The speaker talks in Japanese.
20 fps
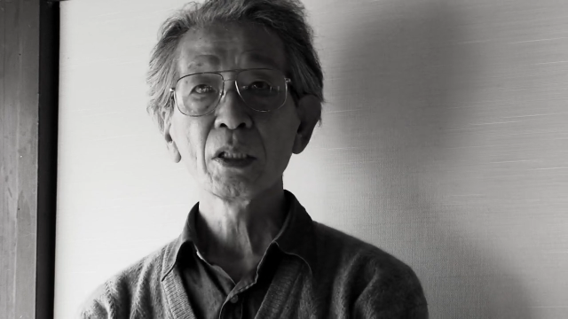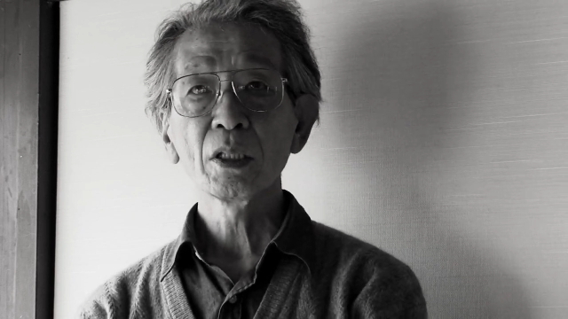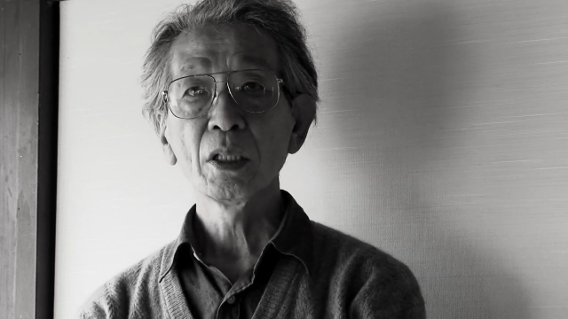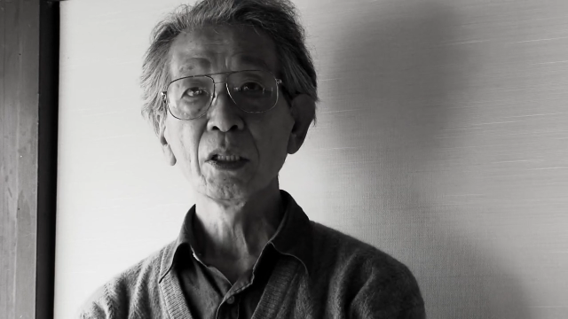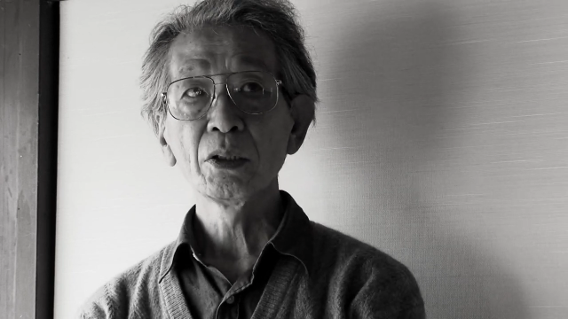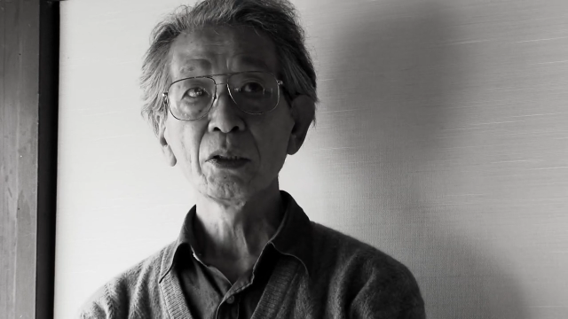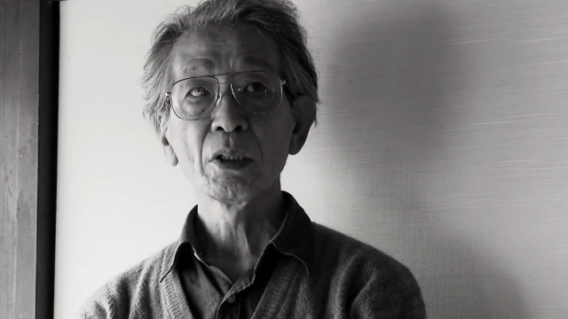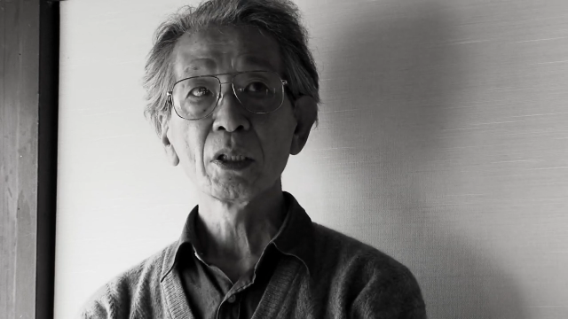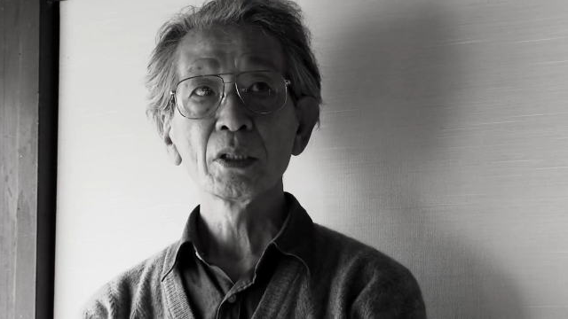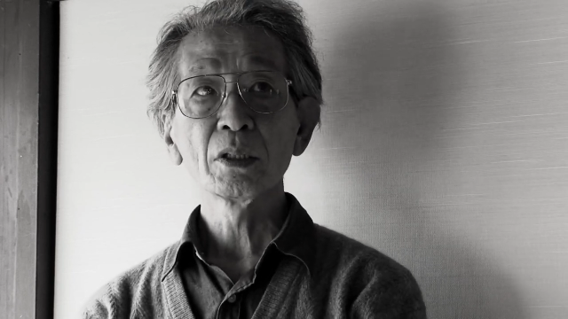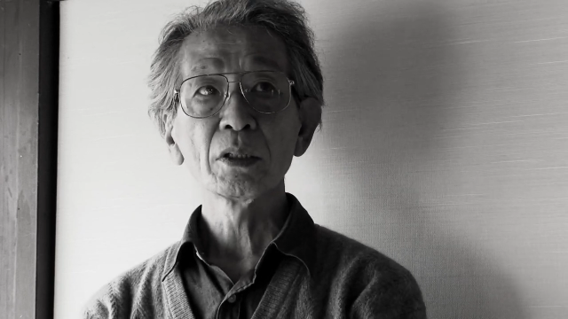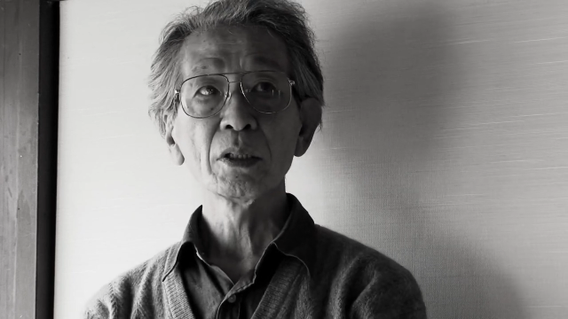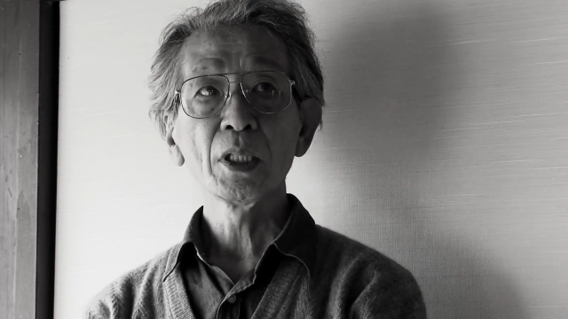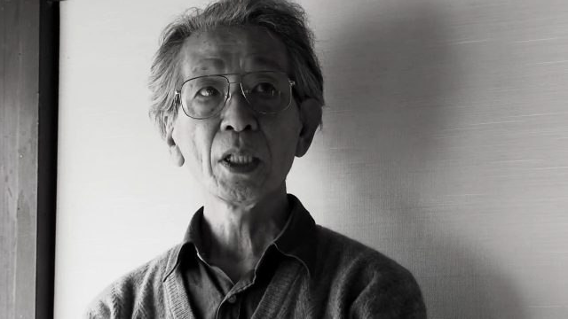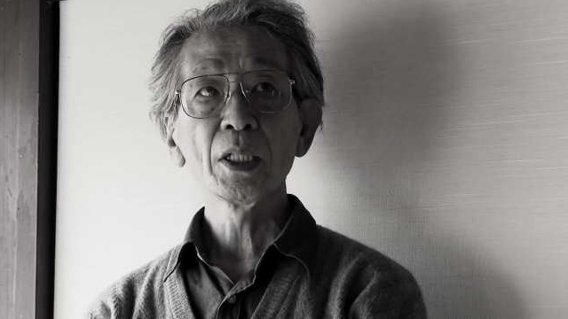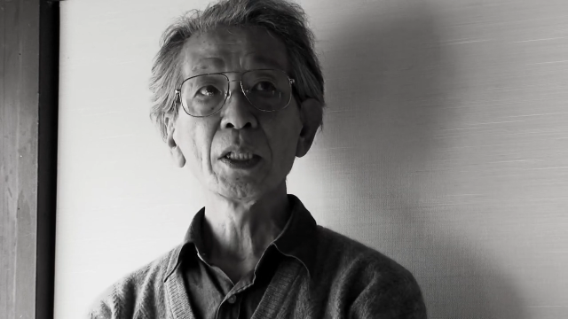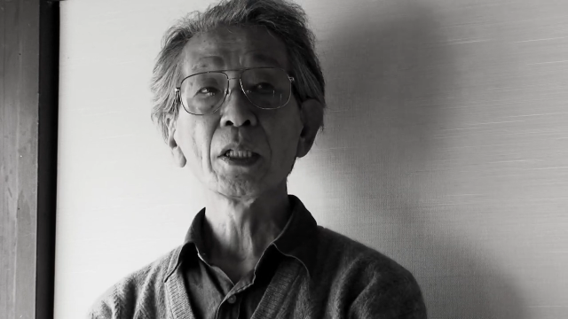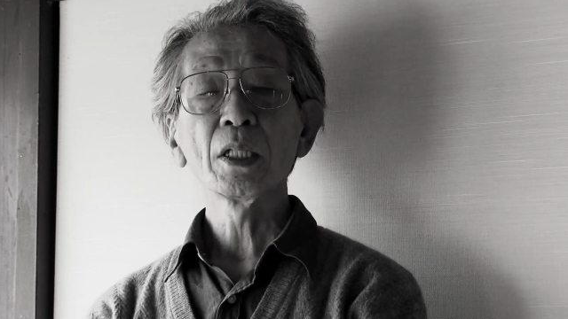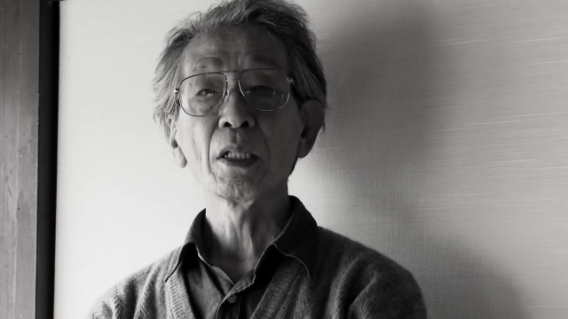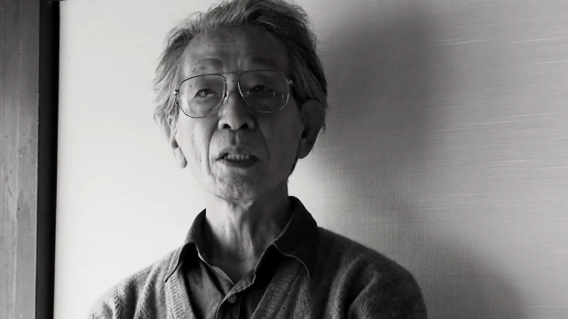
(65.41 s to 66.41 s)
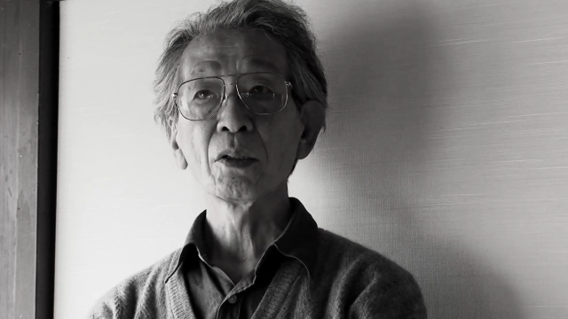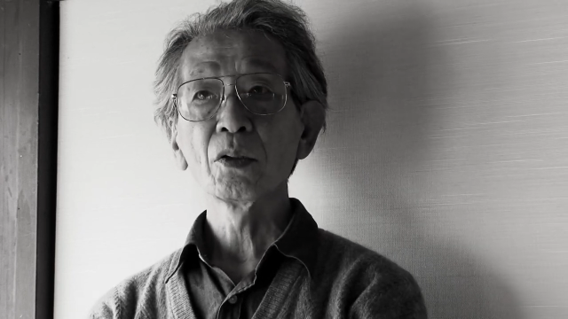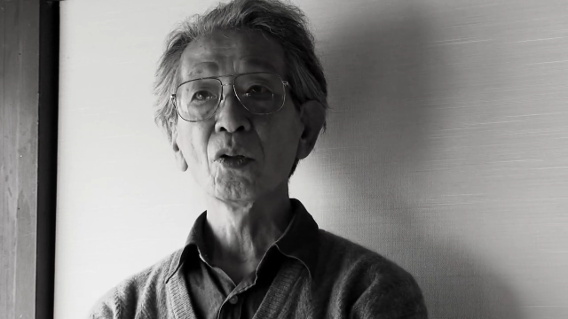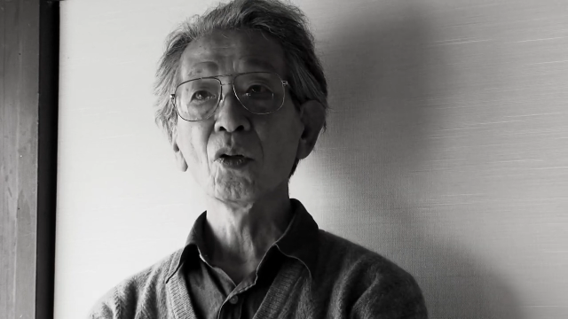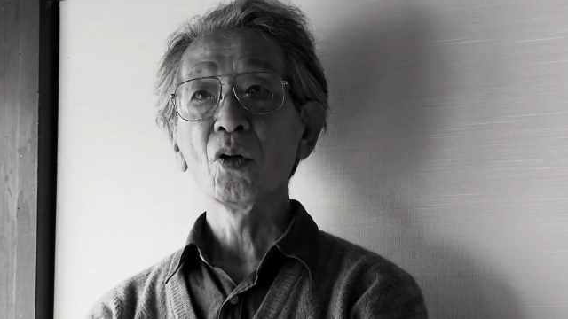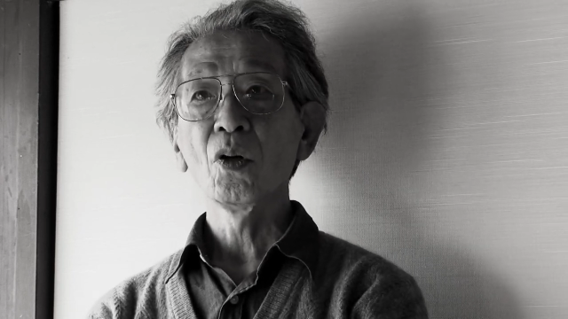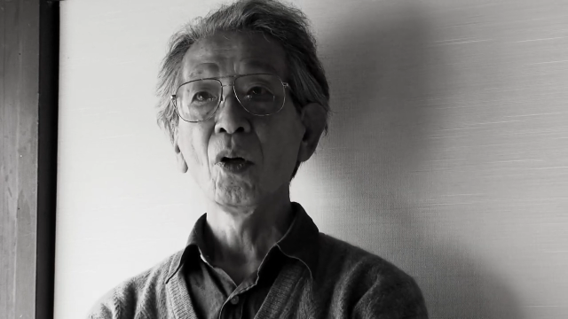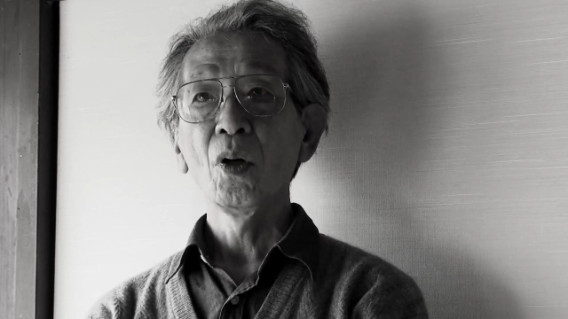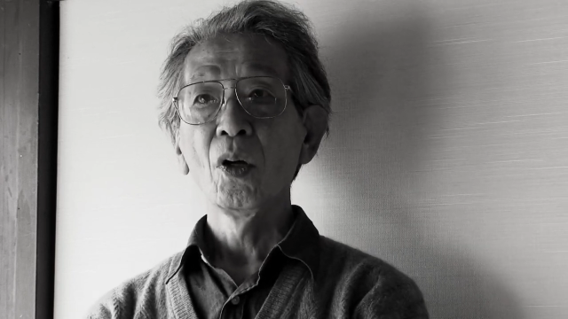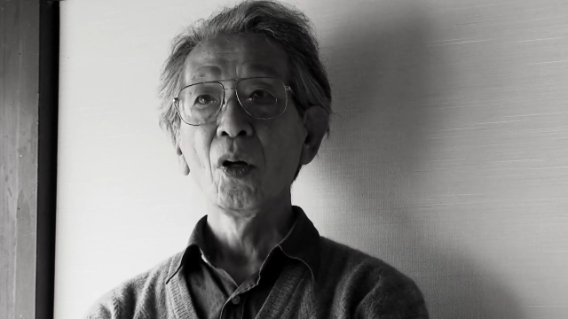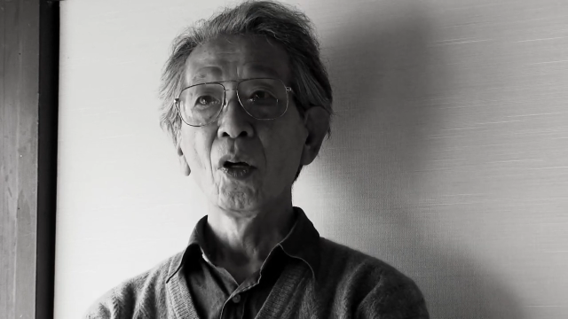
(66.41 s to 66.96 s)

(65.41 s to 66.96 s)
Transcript: ないってはずないけれど